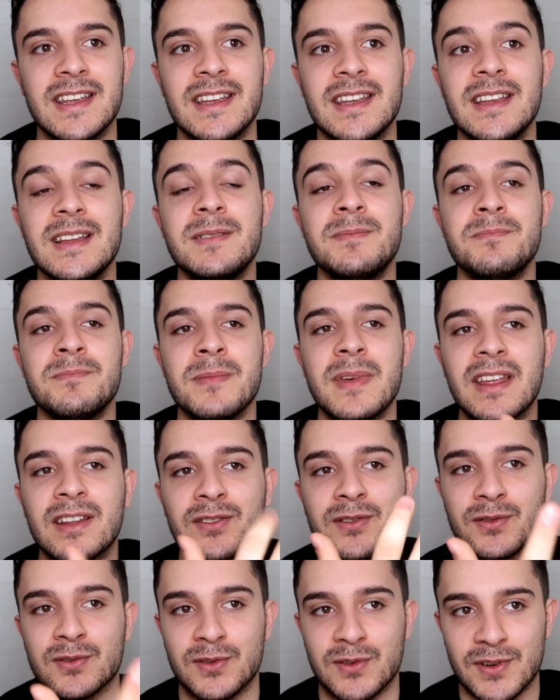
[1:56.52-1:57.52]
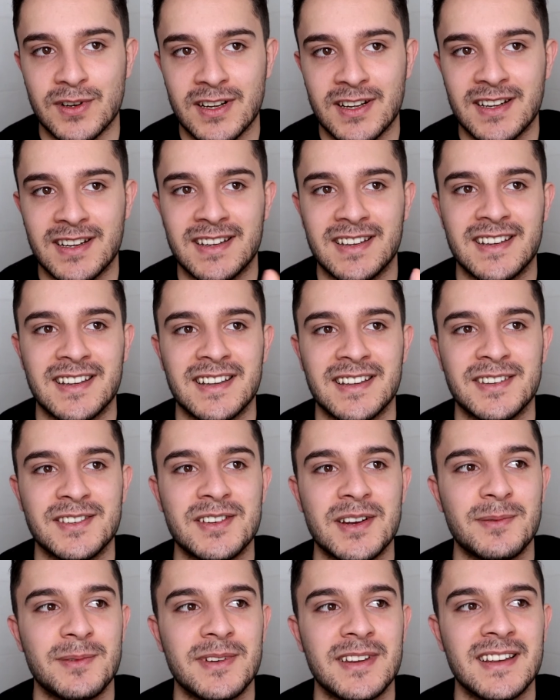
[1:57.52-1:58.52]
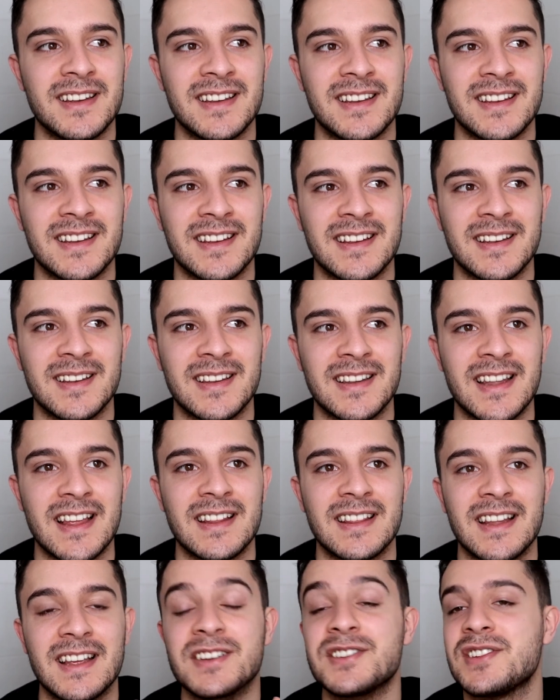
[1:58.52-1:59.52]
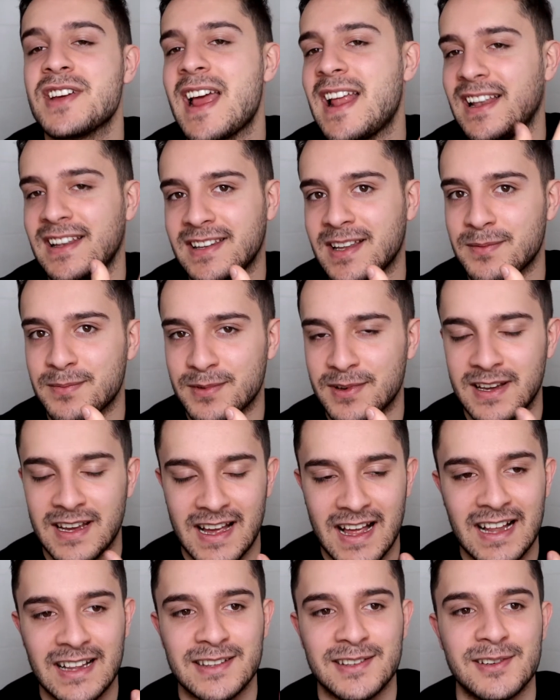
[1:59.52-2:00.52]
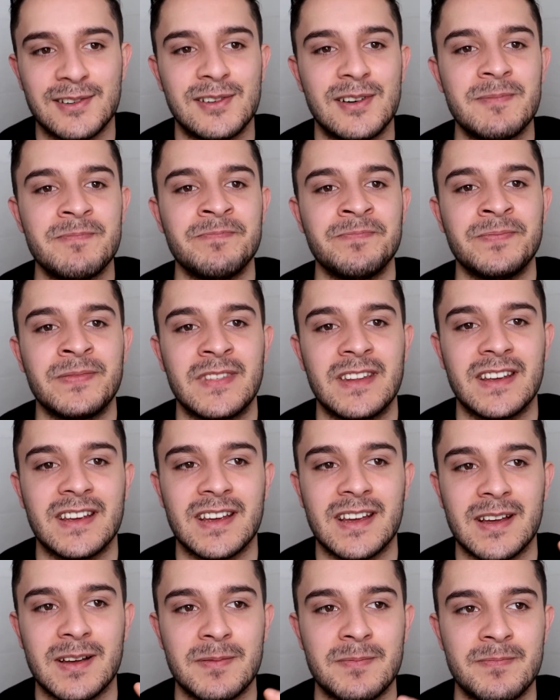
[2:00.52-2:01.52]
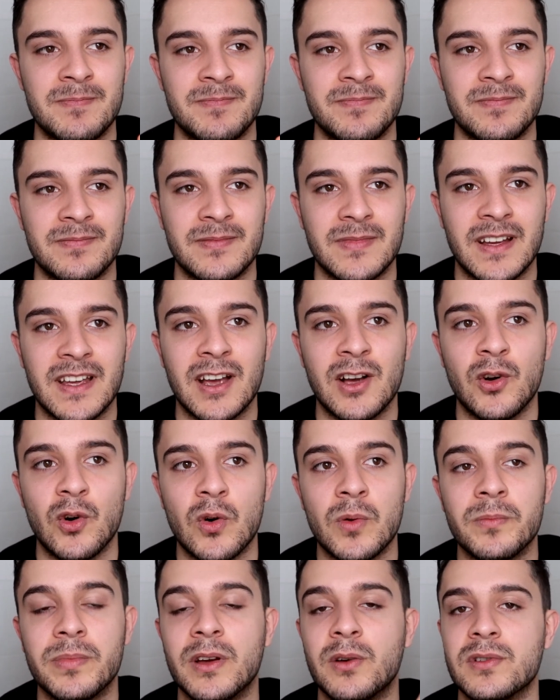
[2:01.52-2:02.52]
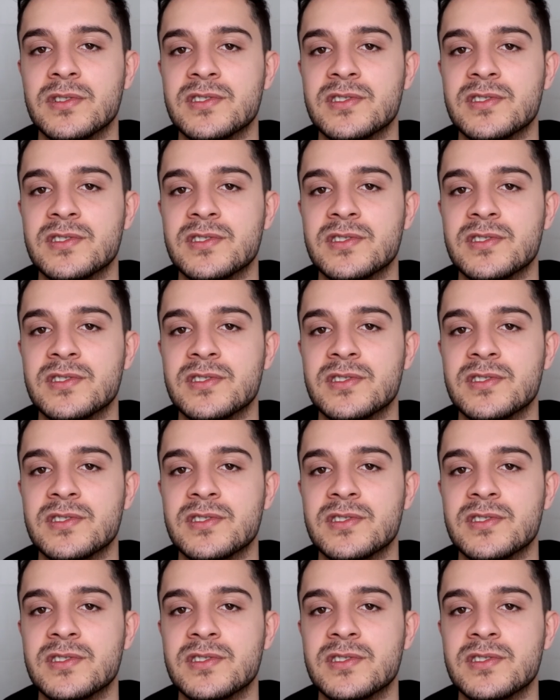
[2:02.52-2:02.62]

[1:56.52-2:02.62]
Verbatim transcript: il metodo, eh, diciamo il, la, la, scelta più che altro ehm, che compie